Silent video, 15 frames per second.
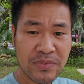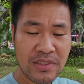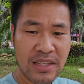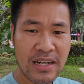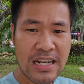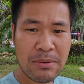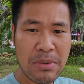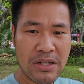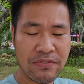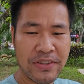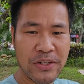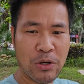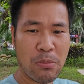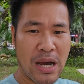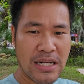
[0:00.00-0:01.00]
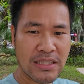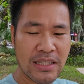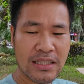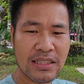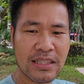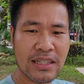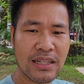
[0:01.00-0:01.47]
Nên là các bạn hiểu bản
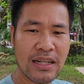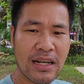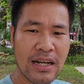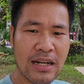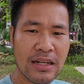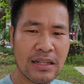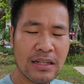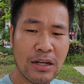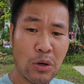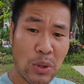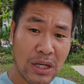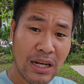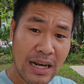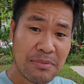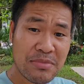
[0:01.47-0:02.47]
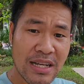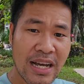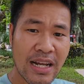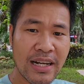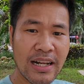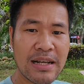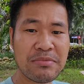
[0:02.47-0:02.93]
chất là luật làm
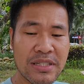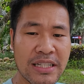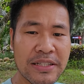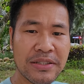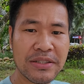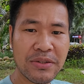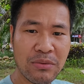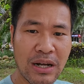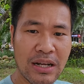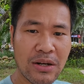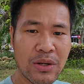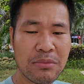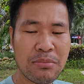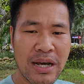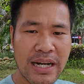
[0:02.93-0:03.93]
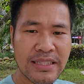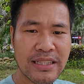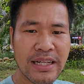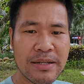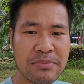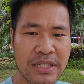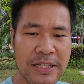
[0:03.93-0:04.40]
ra để làm gì, đúng không ạ? Luật ban hành
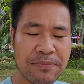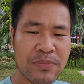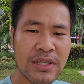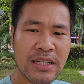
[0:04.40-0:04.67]
ra để làm gì?